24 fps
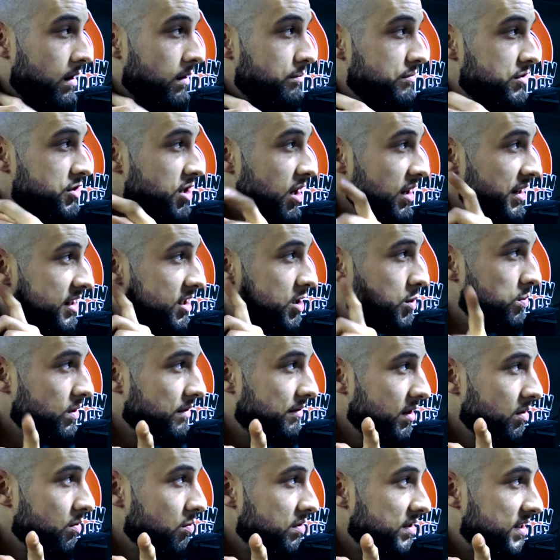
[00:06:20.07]
Je l'ai
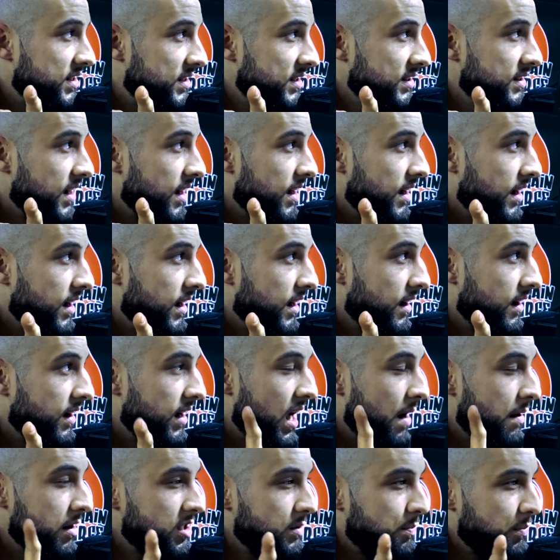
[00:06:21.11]
suivi aussi dans,
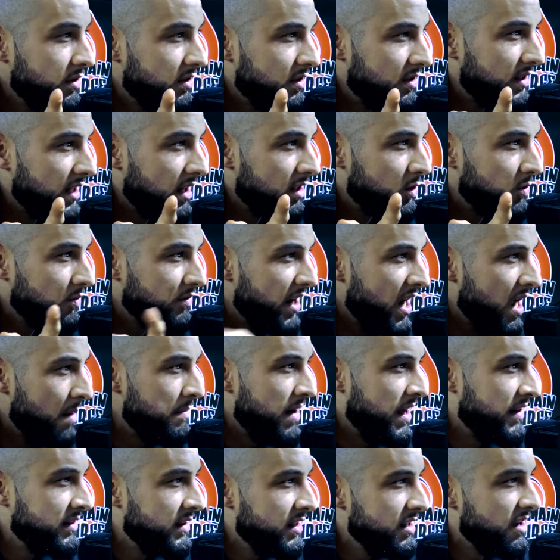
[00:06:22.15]
ah, je sais pas si tu t'en souviens, à
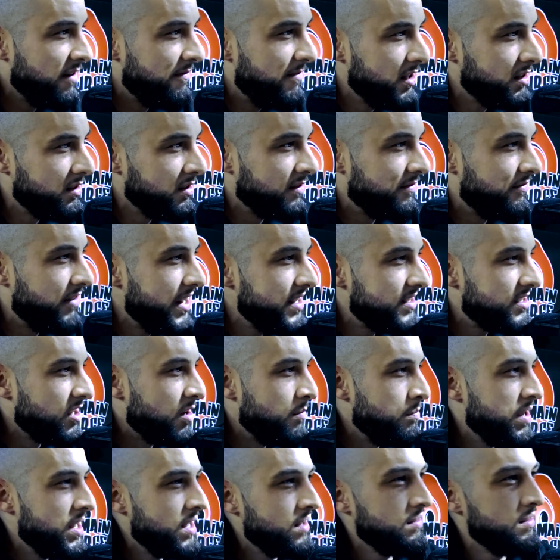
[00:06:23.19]
donné, il a fait une fin de
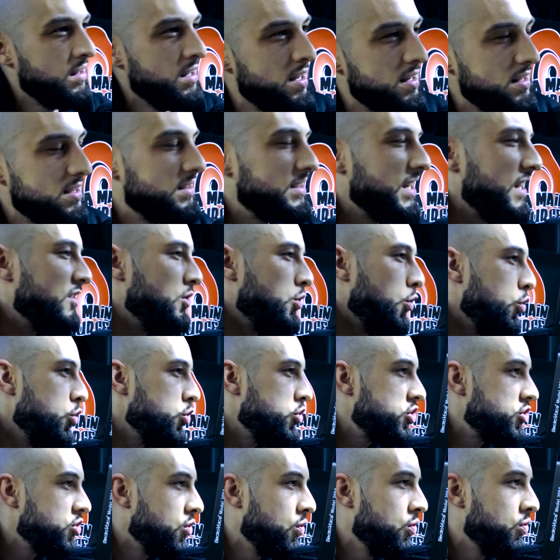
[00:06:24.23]
semaine, c'était deux
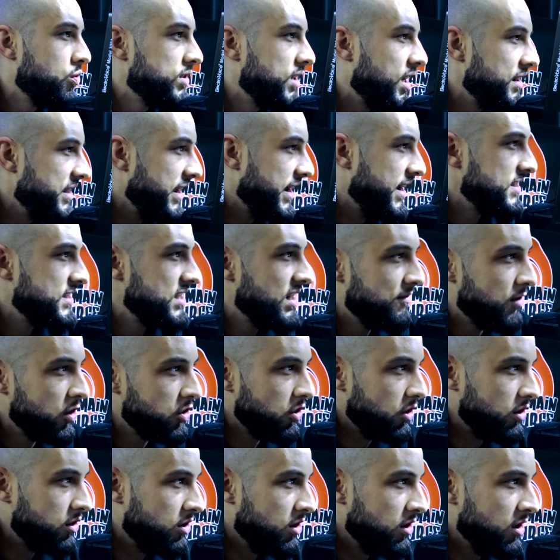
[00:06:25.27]
shows dans des réserves
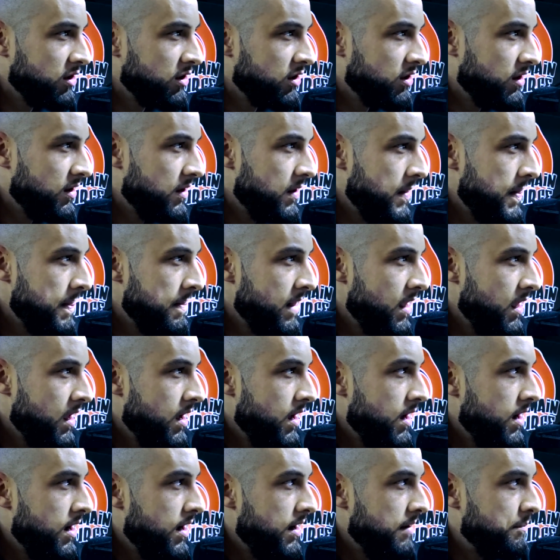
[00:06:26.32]
autochtones. Ouais, ça,
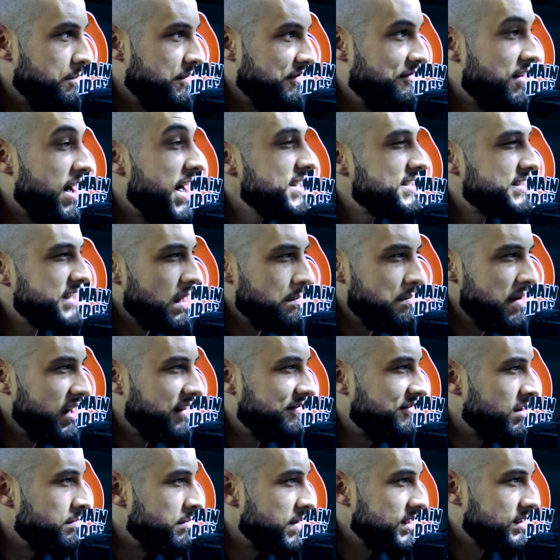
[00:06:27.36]
je m'en Vice Québec
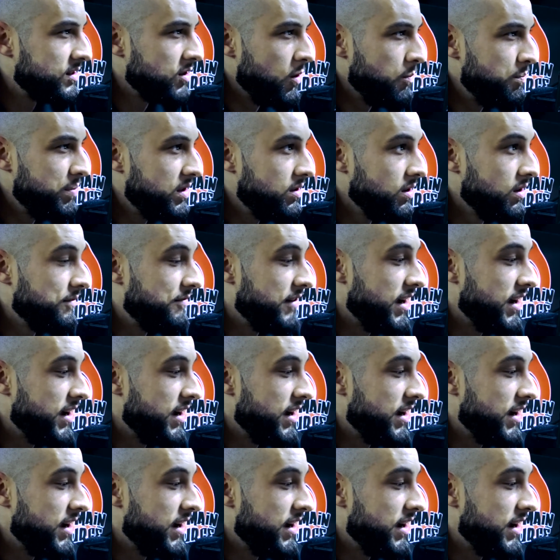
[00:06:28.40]
filmait ça, puis tout.